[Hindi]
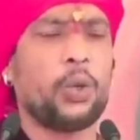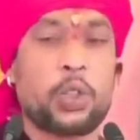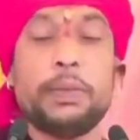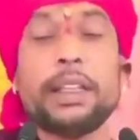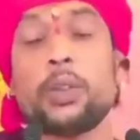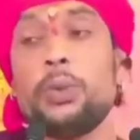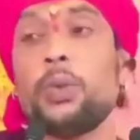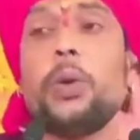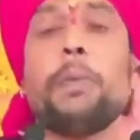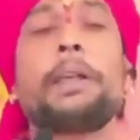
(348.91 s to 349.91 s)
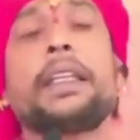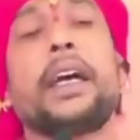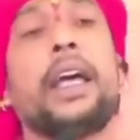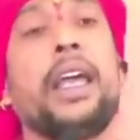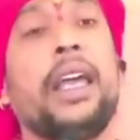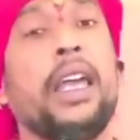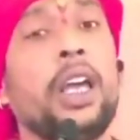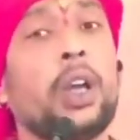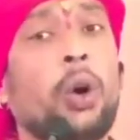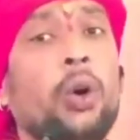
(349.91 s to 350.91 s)
उसमें तुमको पता है
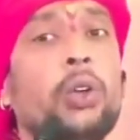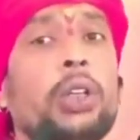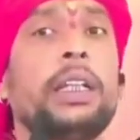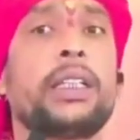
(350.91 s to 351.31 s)
कौन